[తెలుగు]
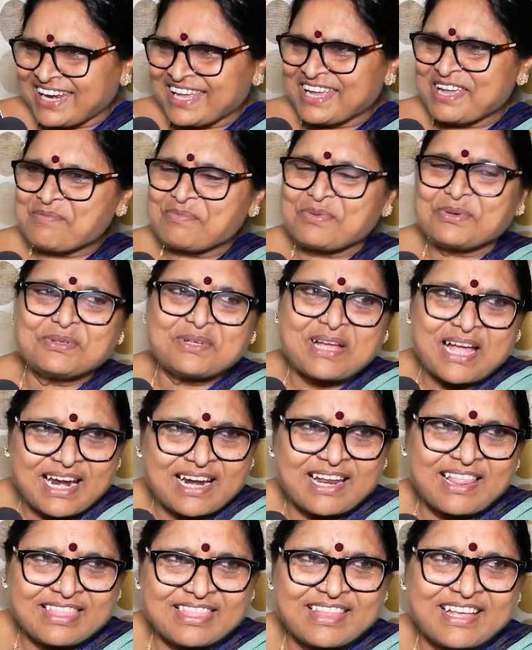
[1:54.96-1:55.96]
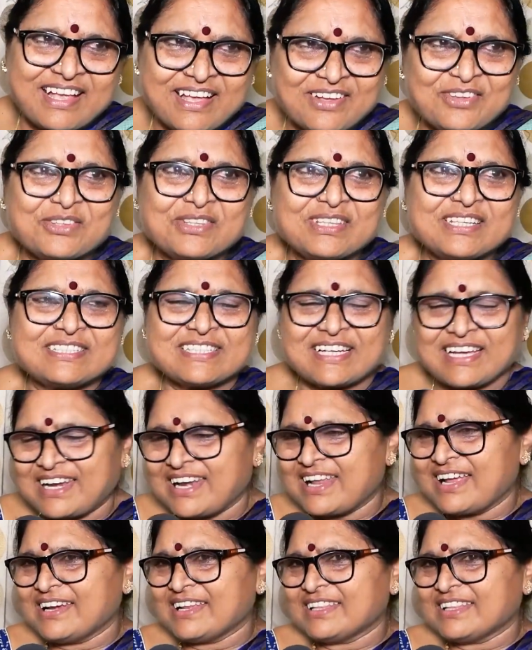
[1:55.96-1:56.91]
అలాగే ఇప్పుడు ఆనందంగా ఉంది చాలా